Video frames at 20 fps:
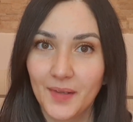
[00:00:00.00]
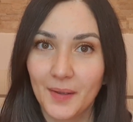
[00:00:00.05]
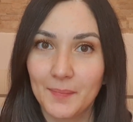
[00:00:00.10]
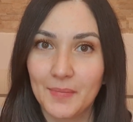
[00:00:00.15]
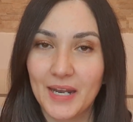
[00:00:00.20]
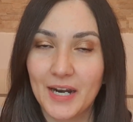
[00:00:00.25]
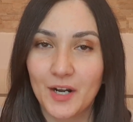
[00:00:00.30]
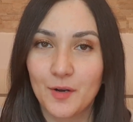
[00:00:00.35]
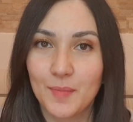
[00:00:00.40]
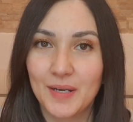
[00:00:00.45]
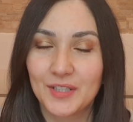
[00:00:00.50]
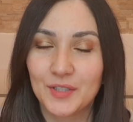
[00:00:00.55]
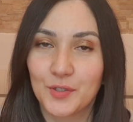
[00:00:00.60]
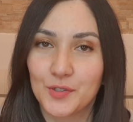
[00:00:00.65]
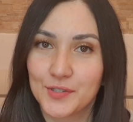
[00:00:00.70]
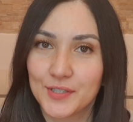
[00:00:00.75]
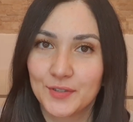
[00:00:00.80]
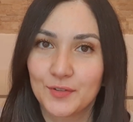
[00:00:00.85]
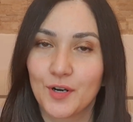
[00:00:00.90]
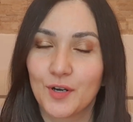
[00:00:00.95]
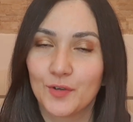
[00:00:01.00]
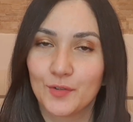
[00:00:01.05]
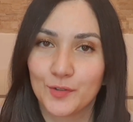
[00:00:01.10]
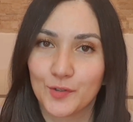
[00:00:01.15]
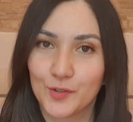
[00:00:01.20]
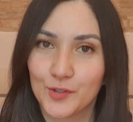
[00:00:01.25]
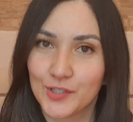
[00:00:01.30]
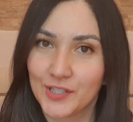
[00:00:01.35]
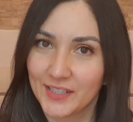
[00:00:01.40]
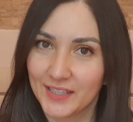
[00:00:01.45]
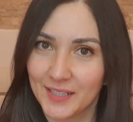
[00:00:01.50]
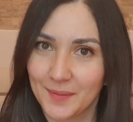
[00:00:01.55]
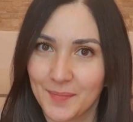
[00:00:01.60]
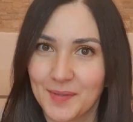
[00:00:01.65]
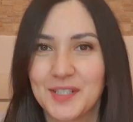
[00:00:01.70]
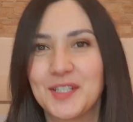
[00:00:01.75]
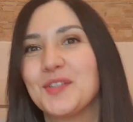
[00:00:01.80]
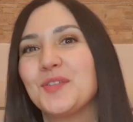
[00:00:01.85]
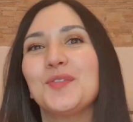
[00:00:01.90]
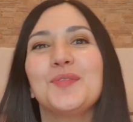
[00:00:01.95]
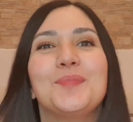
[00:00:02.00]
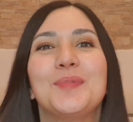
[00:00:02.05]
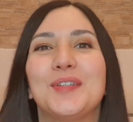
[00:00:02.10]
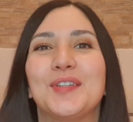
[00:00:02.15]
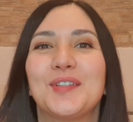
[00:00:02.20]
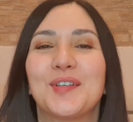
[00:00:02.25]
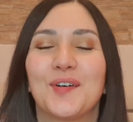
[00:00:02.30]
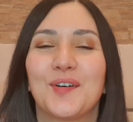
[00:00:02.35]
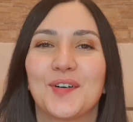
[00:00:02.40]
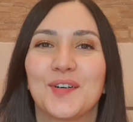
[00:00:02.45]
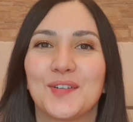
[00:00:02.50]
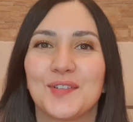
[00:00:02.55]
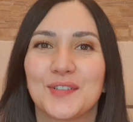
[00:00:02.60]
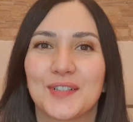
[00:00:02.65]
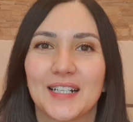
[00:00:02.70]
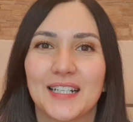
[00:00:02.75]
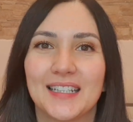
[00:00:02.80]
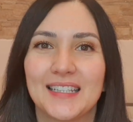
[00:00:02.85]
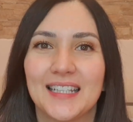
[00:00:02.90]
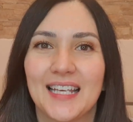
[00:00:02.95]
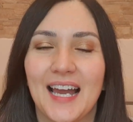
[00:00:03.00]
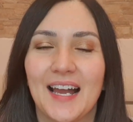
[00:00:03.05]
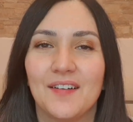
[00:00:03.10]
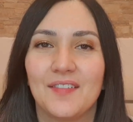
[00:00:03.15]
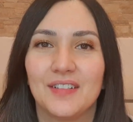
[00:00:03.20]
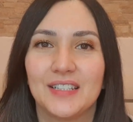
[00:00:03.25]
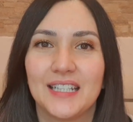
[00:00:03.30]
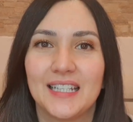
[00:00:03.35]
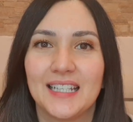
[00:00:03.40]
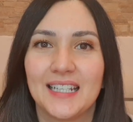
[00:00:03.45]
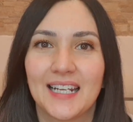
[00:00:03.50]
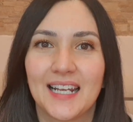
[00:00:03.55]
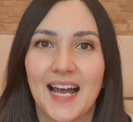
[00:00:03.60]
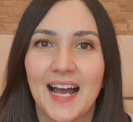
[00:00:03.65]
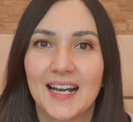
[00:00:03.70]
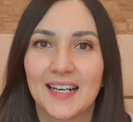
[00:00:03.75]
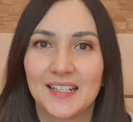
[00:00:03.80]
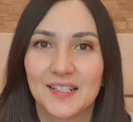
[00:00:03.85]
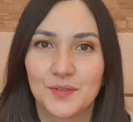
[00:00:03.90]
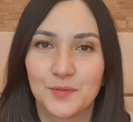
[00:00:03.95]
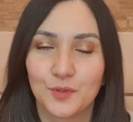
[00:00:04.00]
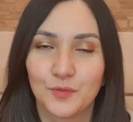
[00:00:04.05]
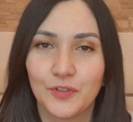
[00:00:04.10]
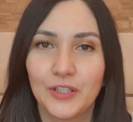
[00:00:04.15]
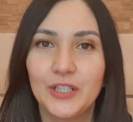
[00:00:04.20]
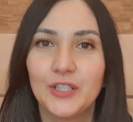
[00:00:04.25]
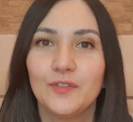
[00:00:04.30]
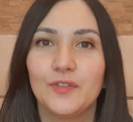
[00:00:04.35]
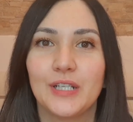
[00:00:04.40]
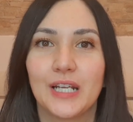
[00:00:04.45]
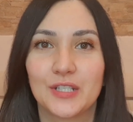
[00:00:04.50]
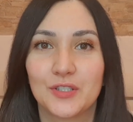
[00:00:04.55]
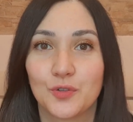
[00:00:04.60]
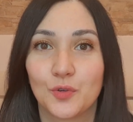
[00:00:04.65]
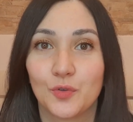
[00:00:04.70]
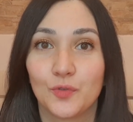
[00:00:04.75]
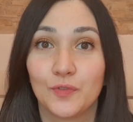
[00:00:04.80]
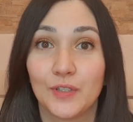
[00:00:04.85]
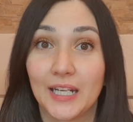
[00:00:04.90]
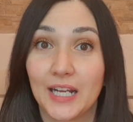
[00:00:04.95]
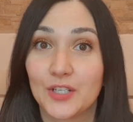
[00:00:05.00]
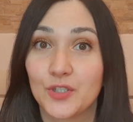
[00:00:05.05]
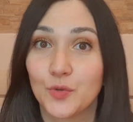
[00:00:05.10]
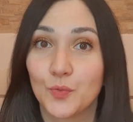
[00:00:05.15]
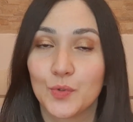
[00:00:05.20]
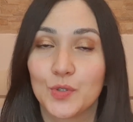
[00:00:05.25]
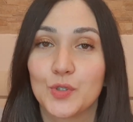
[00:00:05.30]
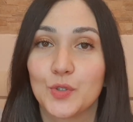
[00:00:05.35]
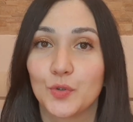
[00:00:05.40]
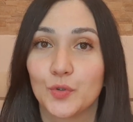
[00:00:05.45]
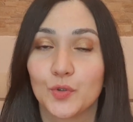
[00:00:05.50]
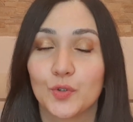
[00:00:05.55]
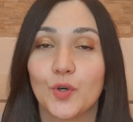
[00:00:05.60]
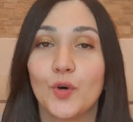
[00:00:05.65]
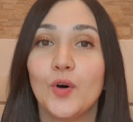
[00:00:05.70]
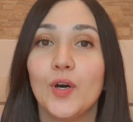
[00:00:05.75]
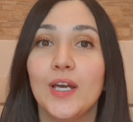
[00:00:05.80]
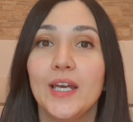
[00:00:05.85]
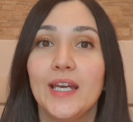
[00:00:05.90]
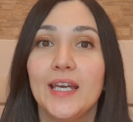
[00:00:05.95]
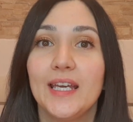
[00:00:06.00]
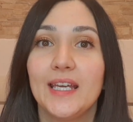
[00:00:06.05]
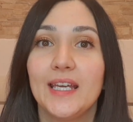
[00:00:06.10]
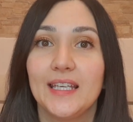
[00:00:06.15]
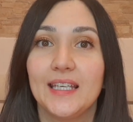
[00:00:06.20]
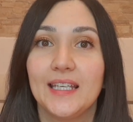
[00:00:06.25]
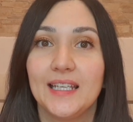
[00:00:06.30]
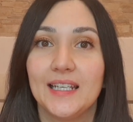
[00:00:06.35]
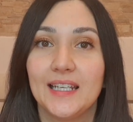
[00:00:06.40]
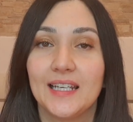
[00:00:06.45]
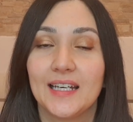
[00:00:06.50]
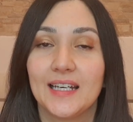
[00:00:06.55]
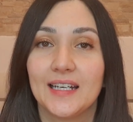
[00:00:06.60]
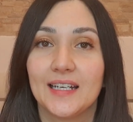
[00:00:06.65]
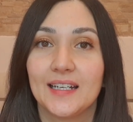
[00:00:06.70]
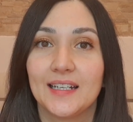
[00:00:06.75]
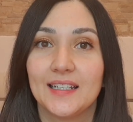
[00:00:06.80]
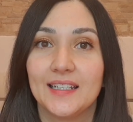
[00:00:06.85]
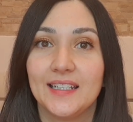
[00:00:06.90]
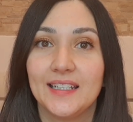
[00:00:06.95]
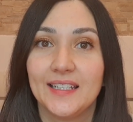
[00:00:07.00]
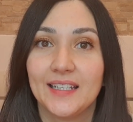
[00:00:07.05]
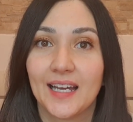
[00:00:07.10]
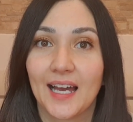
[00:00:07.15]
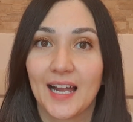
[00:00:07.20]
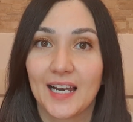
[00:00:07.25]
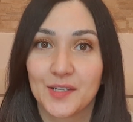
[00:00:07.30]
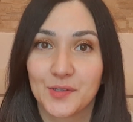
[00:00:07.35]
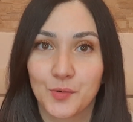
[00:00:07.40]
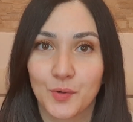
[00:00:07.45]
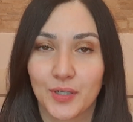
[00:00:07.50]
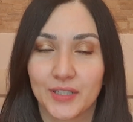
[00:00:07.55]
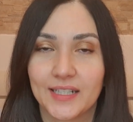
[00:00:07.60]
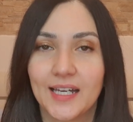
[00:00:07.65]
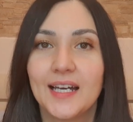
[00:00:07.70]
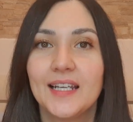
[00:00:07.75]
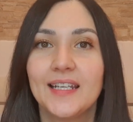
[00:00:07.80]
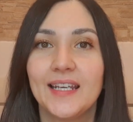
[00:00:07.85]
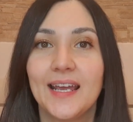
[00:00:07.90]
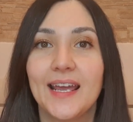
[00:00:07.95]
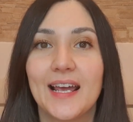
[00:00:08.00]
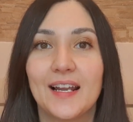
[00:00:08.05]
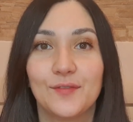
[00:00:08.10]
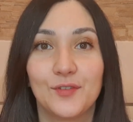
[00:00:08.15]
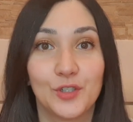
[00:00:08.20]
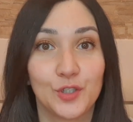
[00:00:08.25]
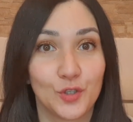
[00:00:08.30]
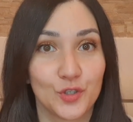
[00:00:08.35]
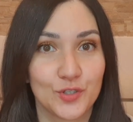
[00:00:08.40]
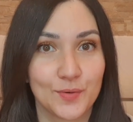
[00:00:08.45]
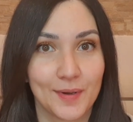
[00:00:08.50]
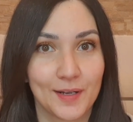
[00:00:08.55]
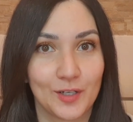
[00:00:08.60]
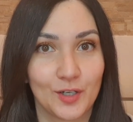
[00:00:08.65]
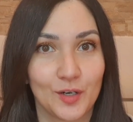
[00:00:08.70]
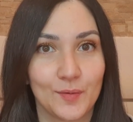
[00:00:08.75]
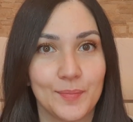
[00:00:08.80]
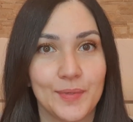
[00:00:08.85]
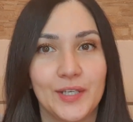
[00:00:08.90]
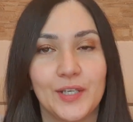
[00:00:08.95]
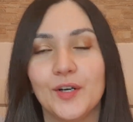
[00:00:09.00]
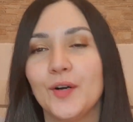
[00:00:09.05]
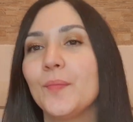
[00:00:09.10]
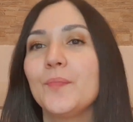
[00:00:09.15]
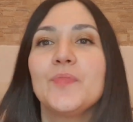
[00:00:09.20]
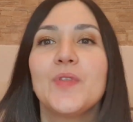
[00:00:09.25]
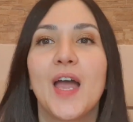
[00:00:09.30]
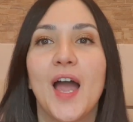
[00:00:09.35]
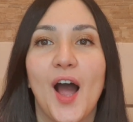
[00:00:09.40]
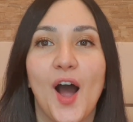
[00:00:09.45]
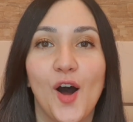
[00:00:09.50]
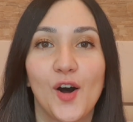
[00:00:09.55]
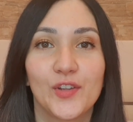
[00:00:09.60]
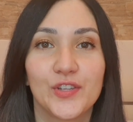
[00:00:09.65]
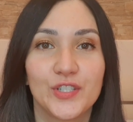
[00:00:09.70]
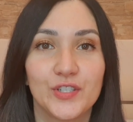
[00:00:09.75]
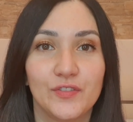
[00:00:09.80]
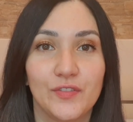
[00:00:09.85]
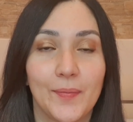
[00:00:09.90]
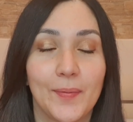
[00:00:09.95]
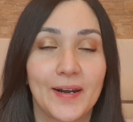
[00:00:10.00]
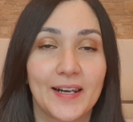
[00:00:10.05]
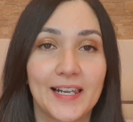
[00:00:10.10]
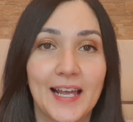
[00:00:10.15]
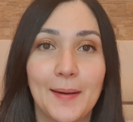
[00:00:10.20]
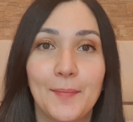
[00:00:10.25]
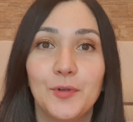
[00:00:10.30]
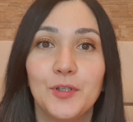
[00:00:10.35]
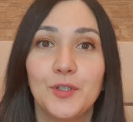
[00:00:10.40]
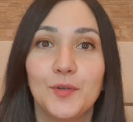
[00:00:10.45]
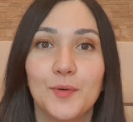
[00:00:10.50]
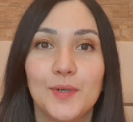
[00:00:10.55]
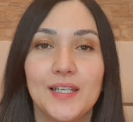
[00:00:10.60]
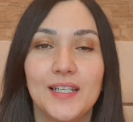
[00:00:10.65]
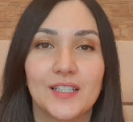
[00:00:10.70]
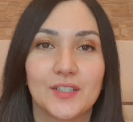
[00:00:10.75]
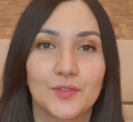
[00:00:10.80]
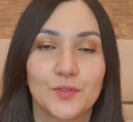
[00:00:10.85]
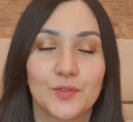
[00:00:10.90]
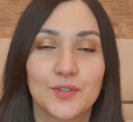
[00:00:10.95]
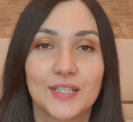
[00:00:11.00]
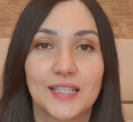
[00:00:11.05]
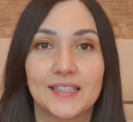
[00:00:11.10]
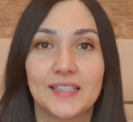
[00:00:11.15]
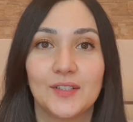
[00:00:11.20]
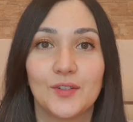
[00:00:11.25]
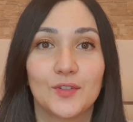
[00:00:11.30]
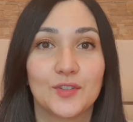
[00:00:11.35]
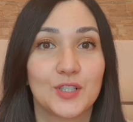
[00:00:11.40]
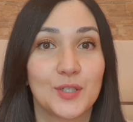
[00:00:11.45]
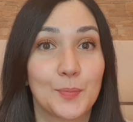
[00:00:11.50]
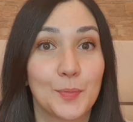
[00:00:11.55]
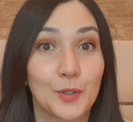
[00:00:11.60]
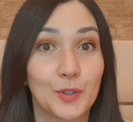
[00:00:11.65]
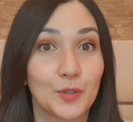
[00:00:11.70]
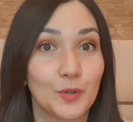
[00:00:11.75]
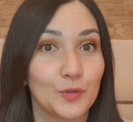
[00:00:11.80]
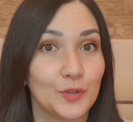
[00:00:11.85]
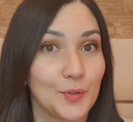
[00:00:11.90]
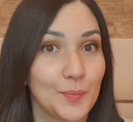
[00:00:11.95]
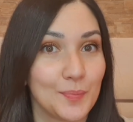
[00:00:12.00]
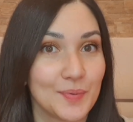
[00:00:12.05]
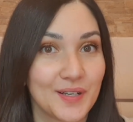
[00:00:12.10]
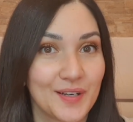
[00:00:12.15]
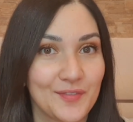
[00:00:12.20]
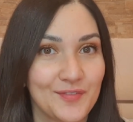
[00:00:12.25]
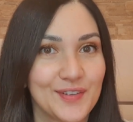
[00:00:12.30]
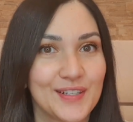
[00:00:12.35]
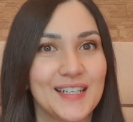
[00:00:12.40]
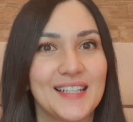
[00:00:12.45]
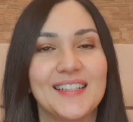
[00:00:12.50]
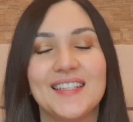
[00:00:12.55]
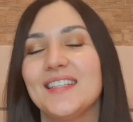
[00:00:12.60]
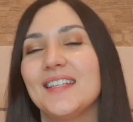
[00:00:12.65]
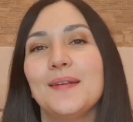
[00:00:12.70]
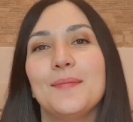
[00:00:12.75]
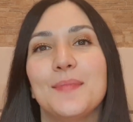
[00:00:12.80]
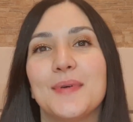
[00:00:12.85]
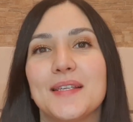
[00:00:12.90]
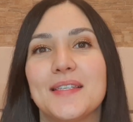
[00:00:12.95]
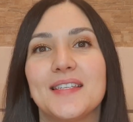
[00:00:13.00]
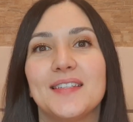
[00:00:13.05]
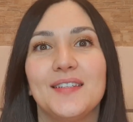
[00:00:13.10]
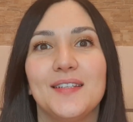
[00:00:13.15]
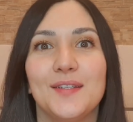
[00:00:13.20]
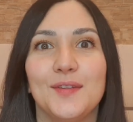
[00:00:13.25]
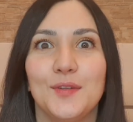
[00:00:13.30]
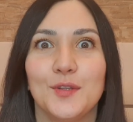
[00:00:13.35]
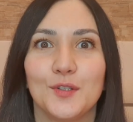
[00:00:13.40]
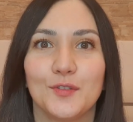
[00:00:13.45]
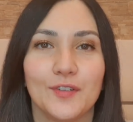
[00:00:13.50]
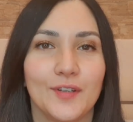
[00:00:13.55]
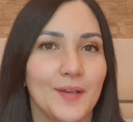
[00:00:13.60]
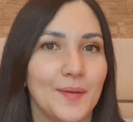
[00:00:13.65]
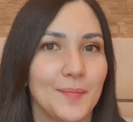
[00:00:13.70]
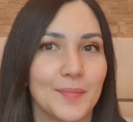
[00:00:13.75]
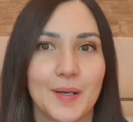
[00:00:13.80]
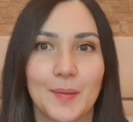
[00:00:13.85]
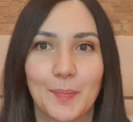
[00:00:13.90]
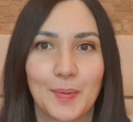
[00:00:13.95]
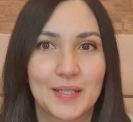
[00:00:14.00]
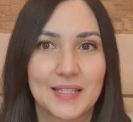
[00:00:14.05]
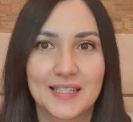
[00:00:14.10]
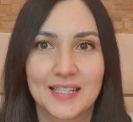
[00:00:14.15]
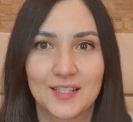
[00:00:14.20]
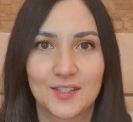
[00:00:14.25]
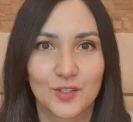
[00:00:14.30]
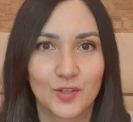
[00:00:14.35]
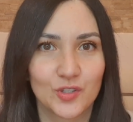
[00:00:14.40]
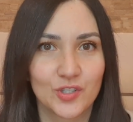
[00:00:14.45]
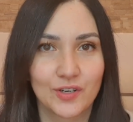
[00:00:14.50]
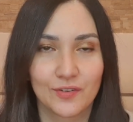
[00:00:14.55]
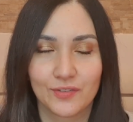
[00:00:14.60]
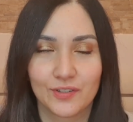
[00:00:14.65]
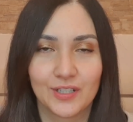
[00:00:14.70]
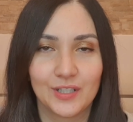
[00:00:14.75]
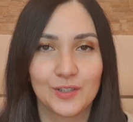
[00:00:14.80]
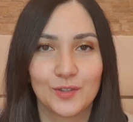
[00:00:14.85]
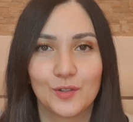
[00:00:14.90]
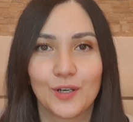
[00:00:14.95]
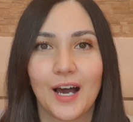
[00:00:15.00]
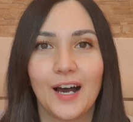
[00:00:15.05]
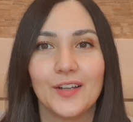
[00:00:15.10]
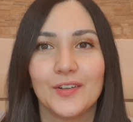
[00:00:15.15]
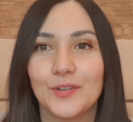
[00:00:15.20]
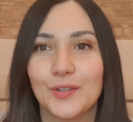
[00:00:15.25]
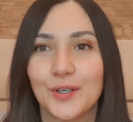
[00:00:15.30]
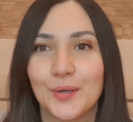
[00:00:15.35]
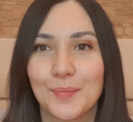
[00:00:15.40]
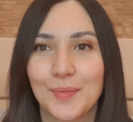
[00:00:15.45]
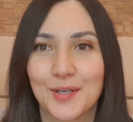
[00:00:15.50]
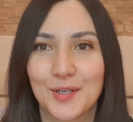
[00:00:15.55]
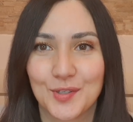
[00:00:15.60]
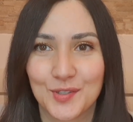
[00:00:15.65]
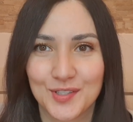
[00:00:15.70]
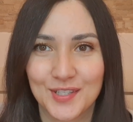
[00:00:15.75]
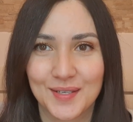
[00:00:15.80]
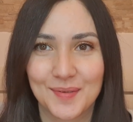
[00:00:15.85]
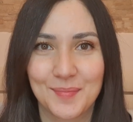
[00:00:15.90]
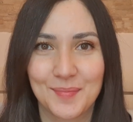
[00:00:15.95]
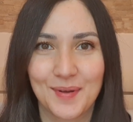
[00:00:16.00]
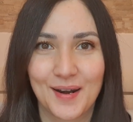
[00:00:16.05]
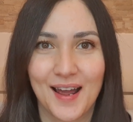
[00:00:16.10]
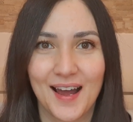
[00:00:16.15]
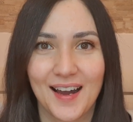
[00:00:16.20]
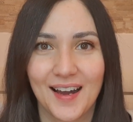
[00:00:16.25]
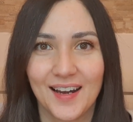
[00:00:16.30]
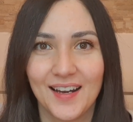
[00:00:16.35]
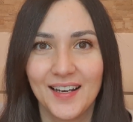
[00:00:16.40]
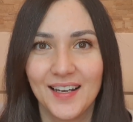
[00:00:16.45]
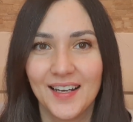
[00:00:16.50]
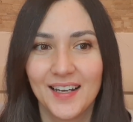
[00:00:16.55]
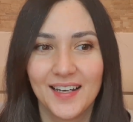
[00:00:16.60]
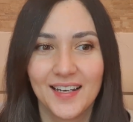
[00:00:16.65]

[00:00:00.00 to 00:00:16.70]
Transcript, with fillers: Mi raccomando, se non la conoscete, ma ne dubito, correte a vedere anche il suo video, vi lascio, vi lascio qui sotto il link al suo canale e al video gemello al mio. Oggi vi parliamo di quelli che sono stati i nostri prodotti preferiti del mese di novembre. Pazzesco, è già finito l'anno, a me non sembra,